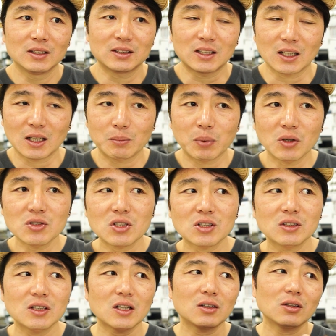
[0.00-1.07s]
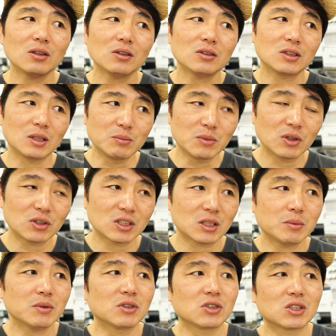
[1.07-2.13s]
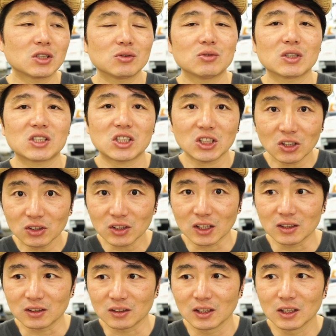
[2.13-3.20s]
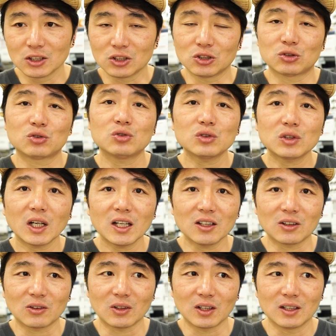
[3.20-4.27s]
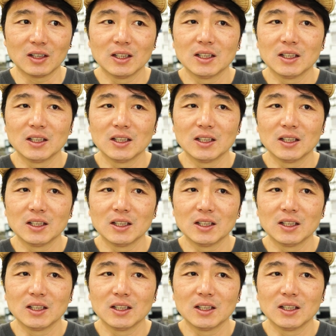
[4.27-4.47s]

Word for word: 제가 펀칭을 해서 입력을 시키면 그 친구가 찍어내는 이 수사의 역할.